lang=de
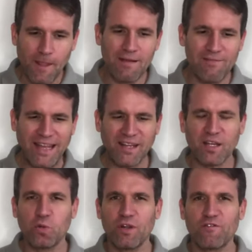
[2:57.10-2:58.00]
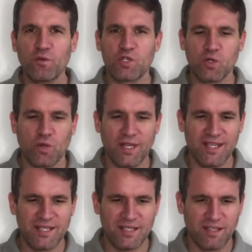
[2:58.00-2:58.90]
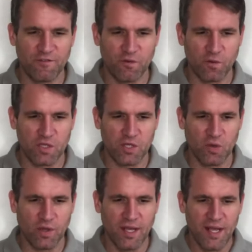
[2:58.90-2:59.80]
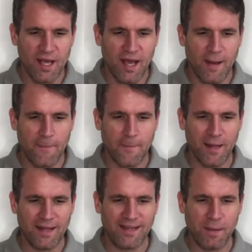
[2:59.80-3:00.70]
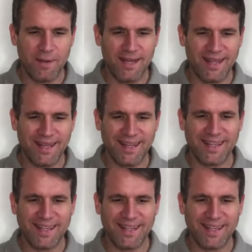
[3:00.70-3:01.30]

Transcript: Eine weitere coole Funktion ist die Funktion, ähm, Termine in